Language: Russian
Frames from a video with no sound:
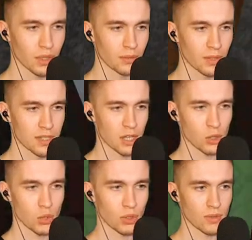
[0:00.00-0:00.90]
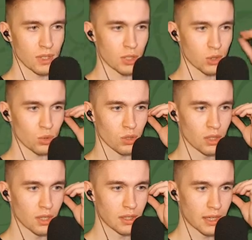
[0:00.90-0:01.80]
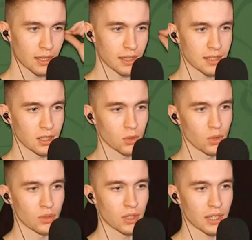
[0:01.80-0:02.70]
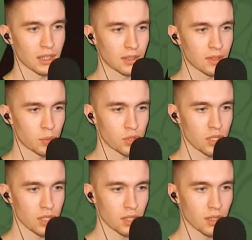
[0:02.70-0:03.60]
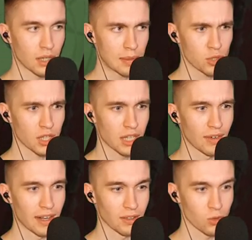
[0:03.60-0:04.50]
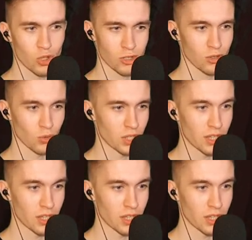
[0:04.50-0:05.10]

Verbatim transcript: Не знаю, с чего ты взяла, что я хотел его на выходных выпустить. А может, ты говорил. Честное слово тебе